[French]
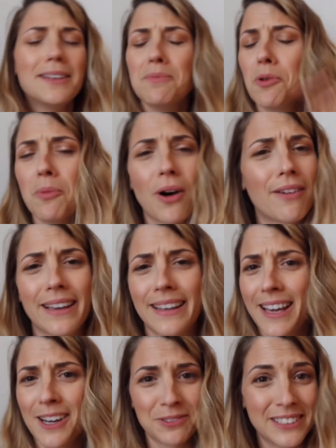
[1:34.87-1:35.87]
moments avec
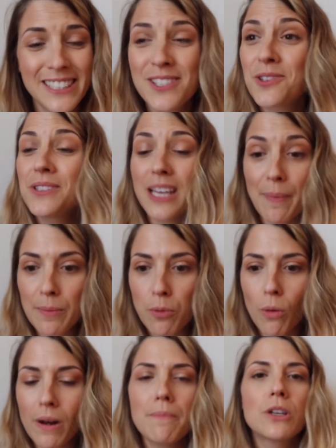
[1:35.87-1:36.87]
elle, on discute, il n'y a pas de
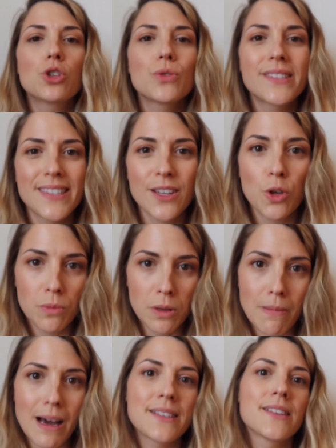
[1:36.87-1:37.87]
problème, mais je sais que mes
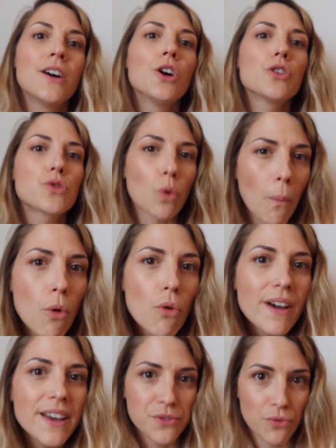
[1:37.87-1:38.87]
bases sont mauvaises.